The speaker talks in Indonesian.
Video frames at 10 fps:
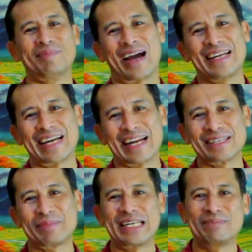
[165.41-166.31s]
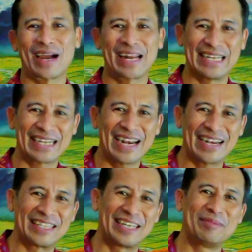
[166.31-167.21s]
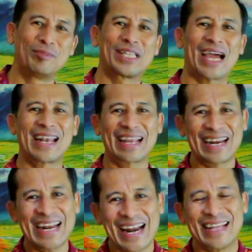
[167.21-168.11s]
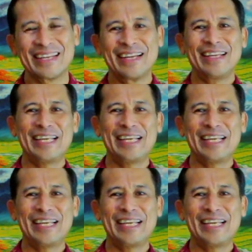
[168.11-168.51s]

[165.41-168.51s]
maka jangan sampai dimakan ikan nanti dimuntahkan lagi ke darat